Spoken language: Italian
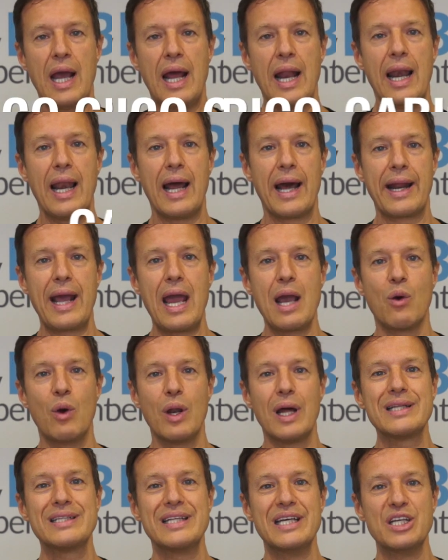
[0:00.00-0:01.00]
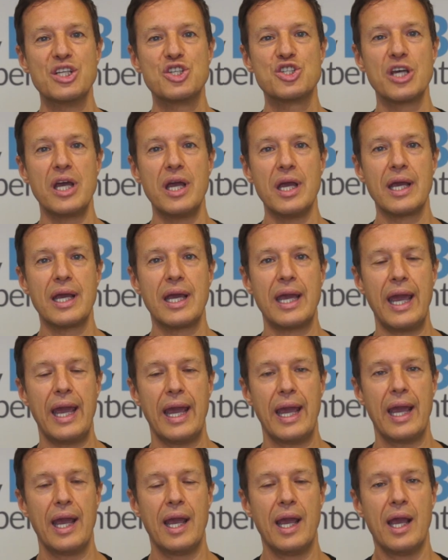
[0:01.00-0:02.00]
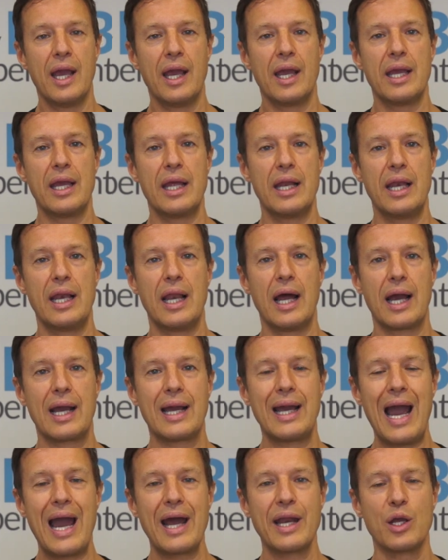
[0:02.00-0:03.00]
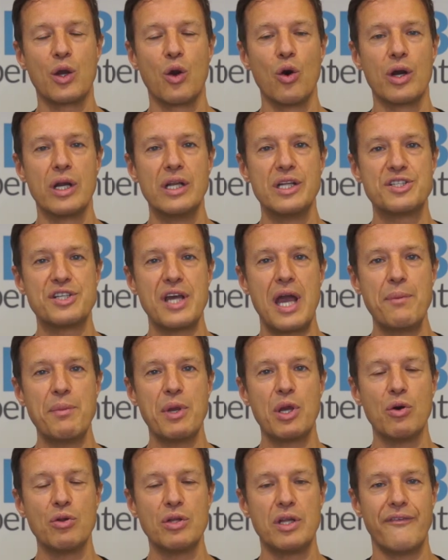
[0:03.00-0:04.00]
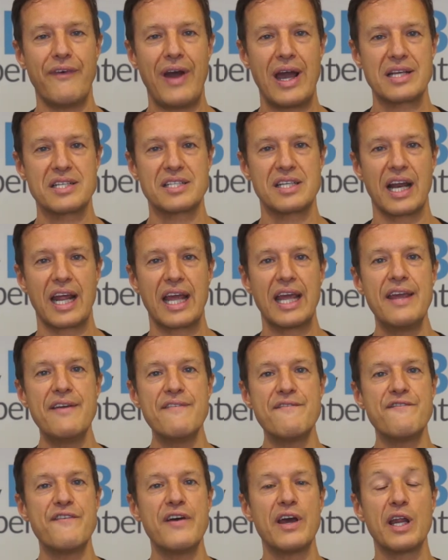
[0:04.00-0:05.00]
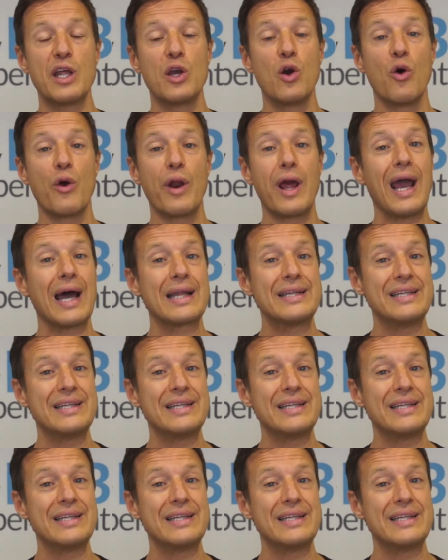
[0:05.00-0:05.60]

La regola dice che il carico glicemico deve essere inferiore a